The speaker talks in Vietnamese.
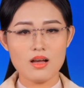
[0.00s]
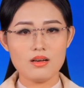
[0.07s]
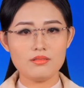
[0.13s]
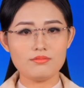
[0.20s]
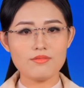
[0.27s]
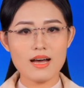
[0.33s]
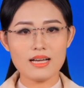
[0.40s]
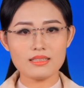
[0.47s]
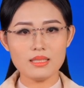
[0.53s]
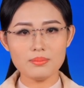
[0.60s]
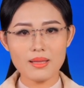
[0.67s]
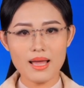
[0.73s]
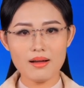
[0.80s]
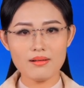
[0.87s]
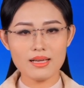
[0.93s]
Và tiếp
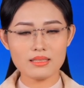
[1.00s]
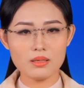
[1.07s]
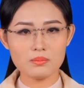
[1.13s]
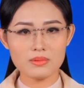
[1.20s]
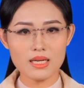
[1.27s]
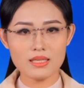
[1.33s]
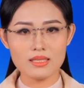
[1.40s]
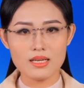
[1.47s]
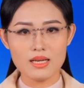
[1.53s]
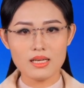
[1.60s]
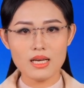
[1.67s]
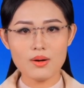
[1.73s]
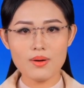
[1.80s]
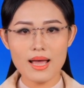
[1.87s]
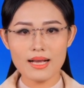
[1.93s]
theo là thông tin,
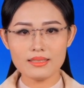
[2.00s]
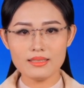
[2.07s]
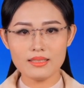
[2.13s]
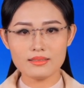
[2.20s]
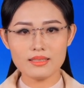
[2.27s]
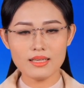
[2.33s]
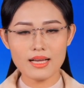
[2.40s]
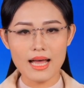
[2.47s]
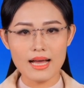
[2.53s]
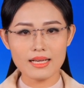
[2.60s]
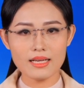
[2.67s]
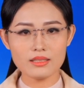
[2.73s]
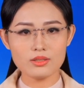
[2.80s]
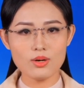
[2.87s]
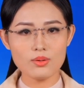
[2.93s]
Long An dừng tất cả
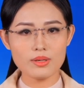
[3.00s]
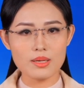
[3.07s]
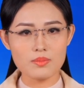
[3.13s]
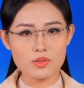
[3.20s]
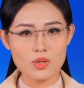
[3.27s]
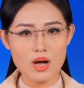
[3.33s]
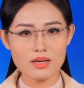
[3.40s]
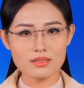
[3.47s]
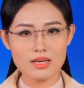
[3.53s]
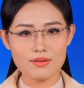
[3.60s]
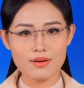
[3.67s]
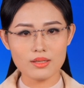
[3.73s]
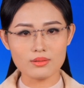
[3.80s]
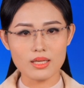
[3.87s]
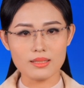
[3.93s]
các chốt kiểm soát ra
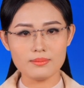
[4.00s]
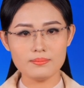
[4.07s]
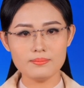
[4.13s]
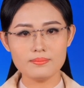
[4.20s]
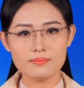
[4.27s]
vào tỉnh.